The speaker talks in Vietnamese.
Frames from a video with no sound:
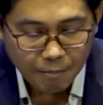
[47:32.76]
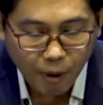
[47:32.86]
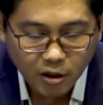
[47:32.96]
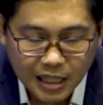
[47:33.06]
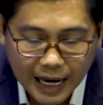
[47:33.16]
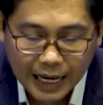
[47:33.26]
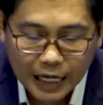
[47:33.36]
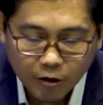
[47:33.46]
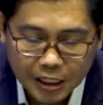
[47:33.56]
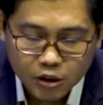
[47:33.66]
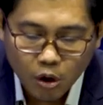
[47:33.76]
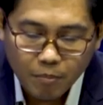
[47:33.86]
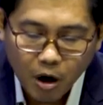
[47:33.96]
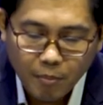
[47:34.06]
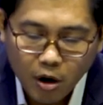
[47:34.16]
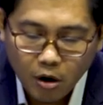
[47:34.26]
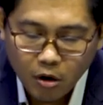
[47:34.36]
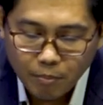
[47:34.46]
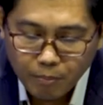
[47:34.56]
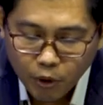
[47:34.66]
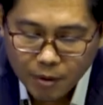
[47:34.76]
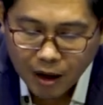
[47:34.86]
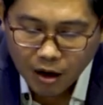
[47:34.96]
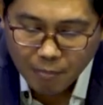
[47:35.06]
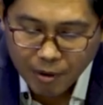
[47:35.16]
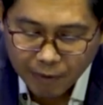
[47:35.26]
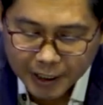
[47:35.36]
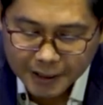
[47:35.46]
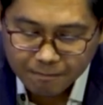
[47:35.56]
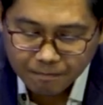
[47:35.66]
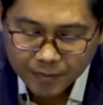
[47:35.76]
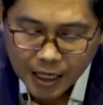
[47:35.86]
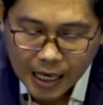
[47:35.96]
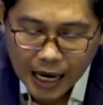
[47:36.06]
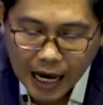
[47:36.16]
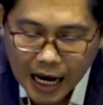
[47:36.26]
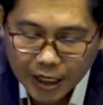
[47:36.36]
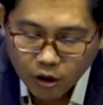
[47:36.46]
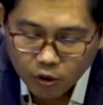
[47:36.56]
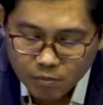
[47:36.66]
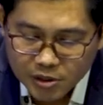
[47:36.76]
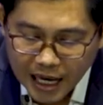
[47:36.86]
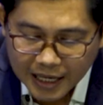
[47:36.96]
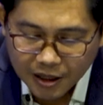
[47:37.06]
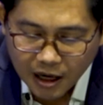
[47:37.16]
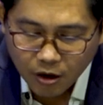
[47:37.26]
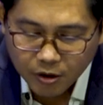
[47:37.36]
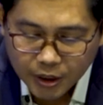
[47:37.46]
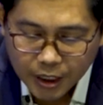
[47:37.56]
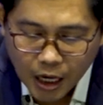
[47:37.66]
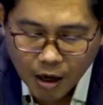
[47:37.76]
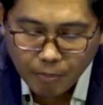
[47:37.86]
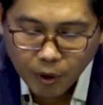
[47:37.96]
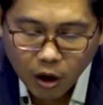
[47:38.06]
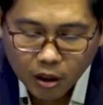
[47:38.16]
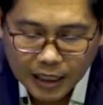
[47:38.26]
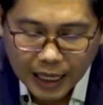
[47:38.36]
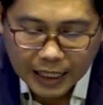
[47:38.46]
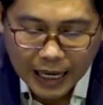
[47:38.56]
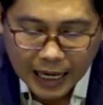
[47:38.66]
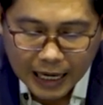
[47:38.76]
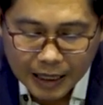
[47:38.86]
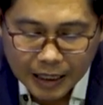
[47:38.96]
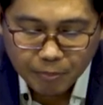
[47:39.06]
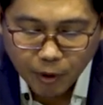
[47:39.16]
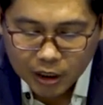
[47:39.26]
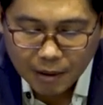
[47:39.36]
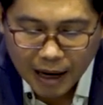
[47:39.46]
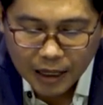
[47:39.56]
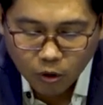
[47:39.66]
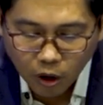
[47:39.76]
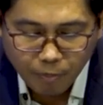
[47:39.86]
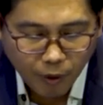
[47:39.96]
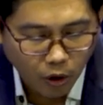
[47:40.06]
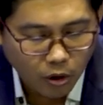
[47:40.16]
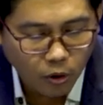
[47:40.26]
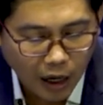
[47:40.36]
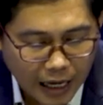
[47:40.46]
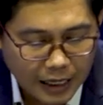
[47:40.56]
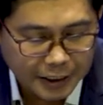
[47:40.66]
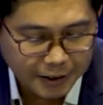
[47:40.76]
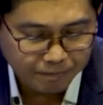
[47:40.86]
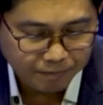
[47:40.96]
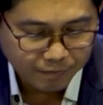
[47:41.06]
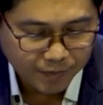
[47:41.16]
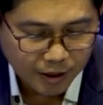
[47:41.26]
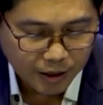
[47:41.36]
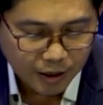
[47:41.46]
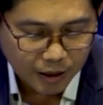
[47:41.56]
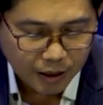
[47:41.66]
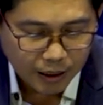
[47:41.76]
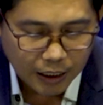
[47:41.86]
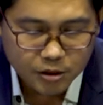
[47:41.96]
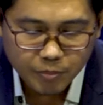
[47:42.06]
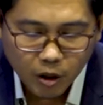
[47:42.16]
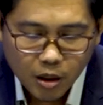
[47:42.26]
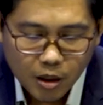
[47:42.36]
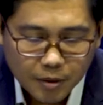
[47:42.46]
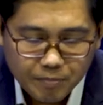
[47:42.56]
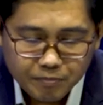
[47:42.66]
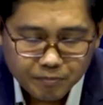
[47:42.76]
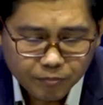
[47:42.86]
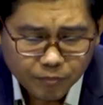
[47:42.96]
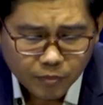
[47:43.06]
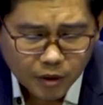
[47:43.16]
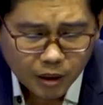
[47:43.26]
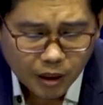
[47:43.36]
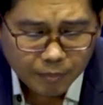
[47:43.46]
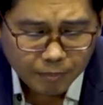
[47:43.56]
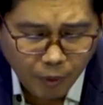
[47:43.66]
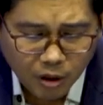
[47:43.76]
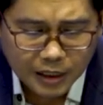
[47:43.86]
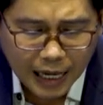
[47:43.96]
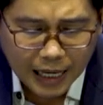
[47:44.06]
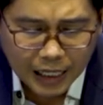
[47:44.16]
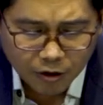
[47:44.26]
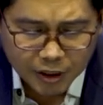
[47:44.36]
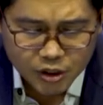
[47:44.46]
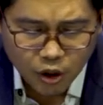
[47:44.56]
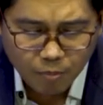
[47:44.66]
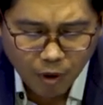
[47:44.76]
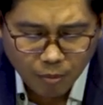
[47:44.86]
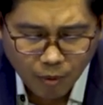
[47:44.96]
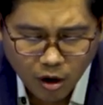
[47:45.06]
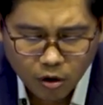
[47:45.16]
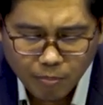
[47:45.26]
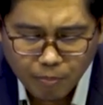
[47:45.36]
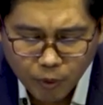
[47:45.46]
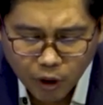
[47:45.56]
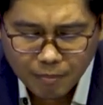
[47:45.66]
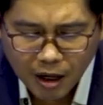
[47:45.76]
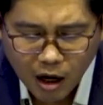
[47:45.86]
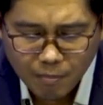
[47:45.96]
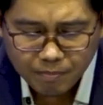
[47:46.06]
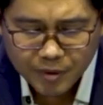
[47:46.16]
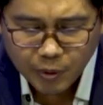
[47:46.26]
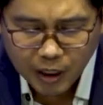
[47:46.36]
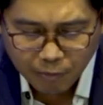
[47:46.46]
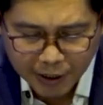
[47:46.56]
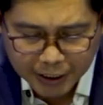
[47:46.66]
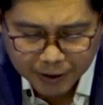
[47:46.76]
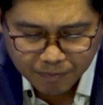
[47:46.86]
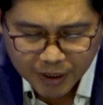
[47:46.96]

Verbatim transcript: con tại ấy lâu nít xôm bong bong cùng pruy bà ram mà vây hai có cùng sợi cày pruy tại cá pruy tại bàn lụa ôn nu hai à xong tốt. Con ta là ní xôm bong bong cùng pruy bà râm thưa ở vây